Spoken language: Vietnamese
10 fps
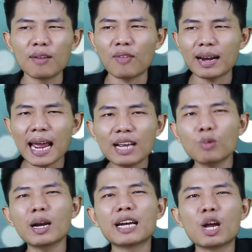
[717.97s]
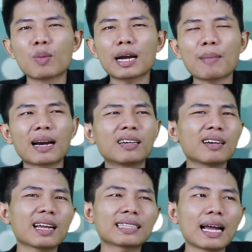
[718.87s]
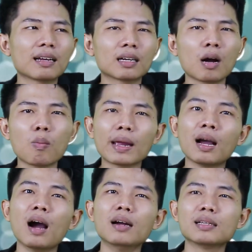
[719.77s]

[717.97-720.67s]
Và đây cũng là điều mà các bạn rất lăn tăn, không may hư